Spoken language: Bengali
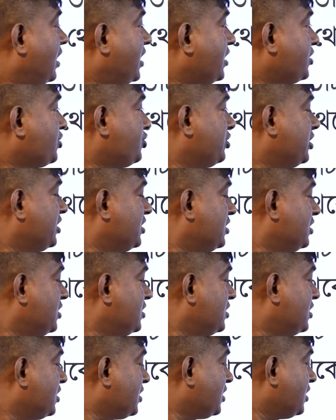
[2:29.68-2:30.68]
আটশো
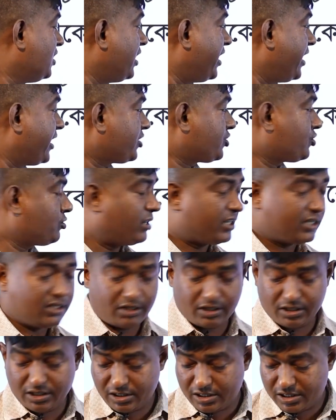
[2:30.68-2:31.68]
একত্রিশ থেকে একশো
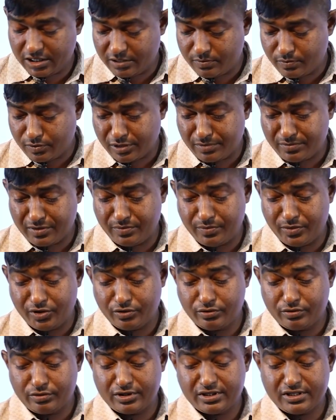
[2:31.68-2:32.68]
আটত্রিশ এরপর আমরা
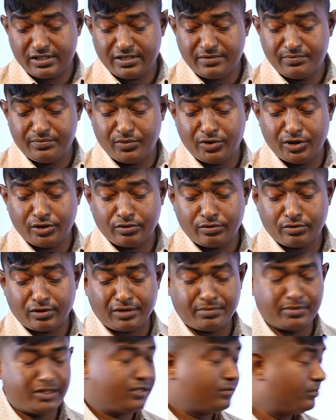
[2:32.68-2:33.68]
বিয়োগ করেছিলাম বিয়োগ করে
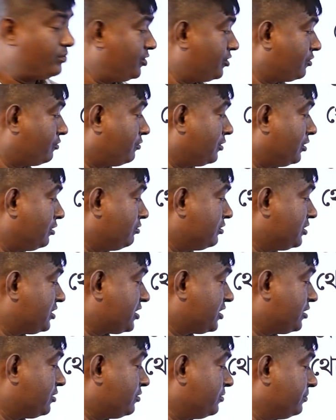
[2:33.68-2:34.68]
আমাদের বিয়োগফল
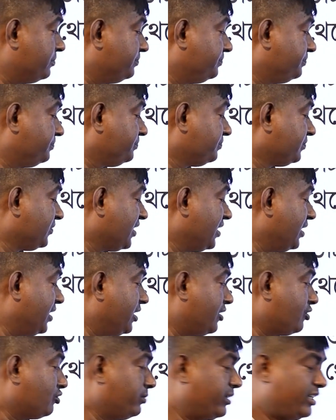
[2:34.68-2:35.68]
হয়েছিল
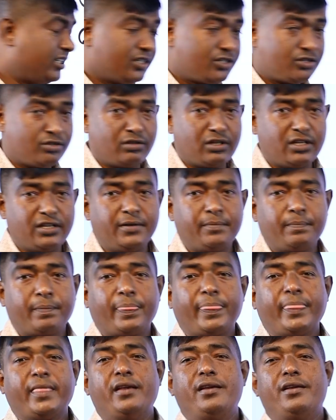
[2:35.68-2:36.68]
এরকম একটা সংখ্যা
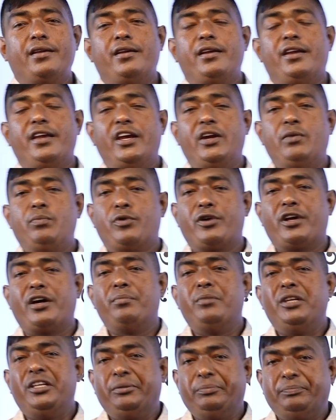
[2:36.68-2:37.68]
এরপরে
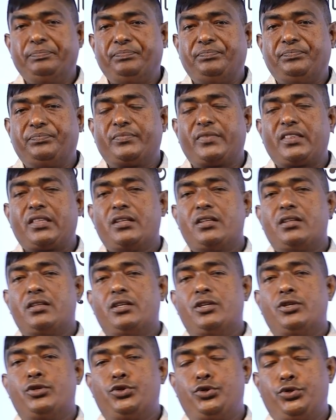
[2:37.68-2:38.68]
আমি
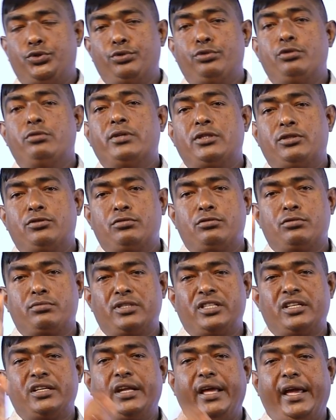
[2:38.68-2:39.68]
শুধুমাত্র
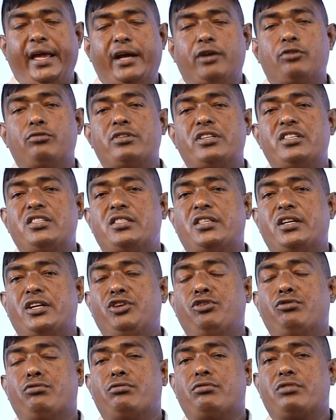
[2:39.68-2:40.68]
তোমাদের একক
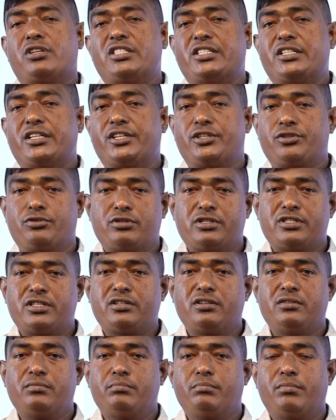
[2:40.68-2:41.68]
স্থানীয় অঙ্কটা জিজ্ঞেস
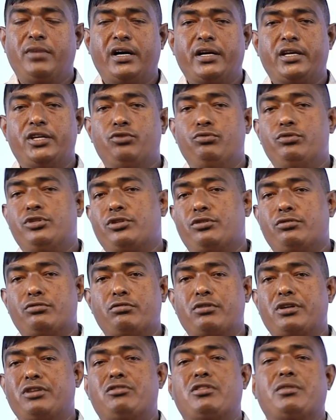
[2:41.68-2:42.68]
করেছিলাম বাকি দুইটা অঙ্ক
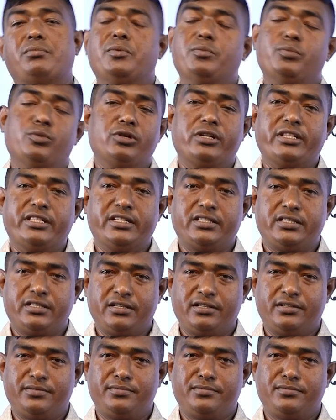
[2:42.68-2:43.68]
কিন্তু আমি বলে
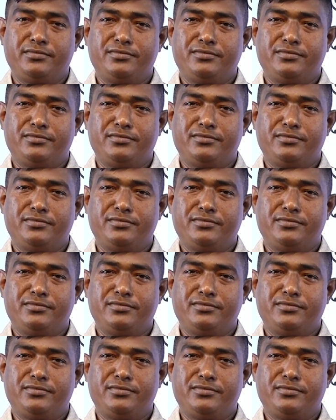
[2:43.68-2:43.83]
দিয়েছিলাম